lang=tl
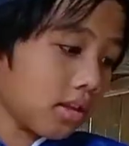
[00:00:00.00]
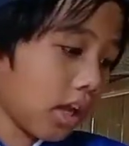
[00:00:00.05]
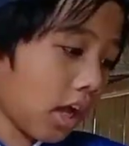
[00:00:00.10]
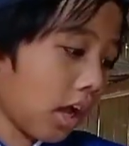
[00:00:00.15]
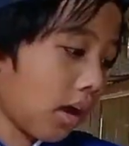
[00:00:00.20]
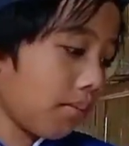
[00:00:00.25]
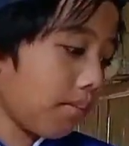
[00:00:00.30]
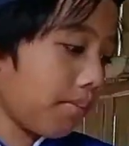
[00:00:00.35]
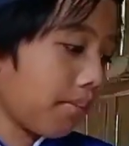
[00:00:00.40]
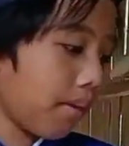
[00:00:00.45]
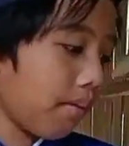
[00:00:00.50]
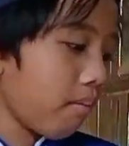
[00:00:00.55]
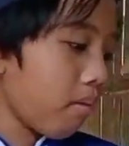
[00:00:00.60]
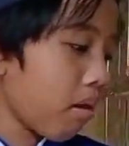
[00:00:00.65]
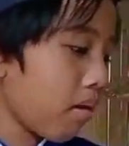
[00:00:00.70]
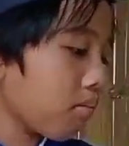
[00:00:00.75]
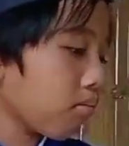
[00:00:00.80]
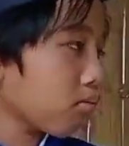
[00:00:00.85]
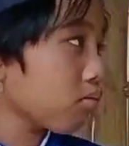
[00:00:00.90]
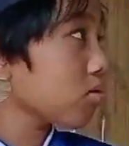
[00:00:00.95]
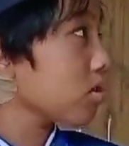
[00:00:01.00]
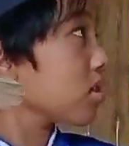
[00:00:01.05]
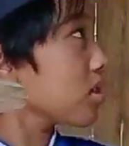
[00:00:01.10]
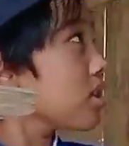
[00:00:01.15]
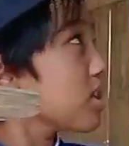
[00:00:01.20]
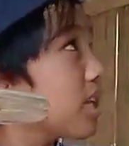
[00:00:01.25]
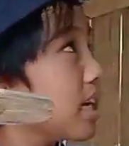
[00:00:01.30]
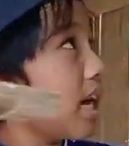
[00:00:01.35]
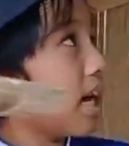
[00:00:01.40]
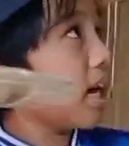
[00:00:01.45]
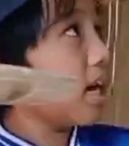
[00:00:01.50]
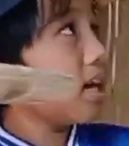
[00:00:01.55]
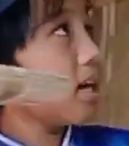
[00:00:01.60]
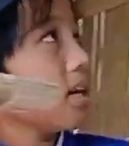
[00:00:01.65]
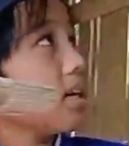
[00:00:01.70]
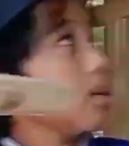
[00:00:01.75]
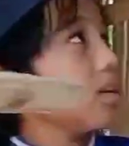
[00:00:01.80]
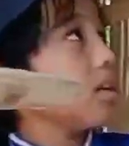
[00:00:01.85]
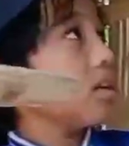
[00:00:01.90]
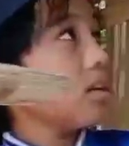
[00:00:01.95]
Sa babaw muna sila.
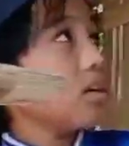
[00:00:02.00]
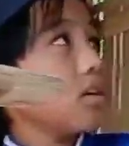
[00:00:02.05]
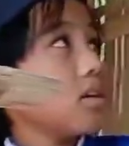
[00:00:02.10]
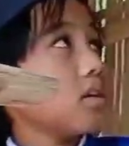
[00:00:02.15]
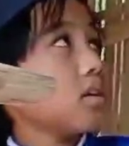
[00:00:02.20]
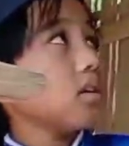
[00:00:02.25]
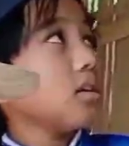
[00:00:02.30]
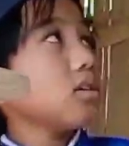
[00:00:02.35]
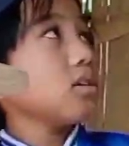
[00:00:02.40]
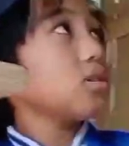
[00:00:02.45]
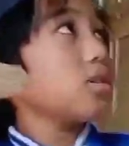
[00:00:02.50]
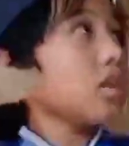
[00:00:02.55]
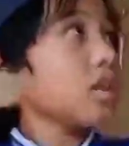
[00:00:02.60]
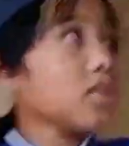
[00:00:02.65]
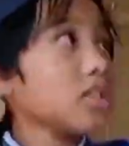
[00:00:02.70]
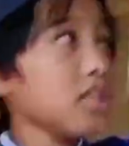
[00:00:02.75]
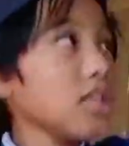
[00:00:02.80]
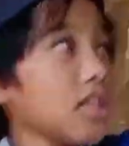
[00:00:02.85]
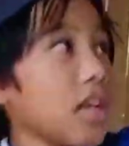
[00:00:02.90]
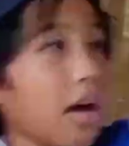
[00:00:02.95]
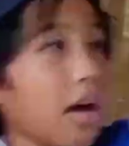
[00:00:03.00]
Yun ang isa,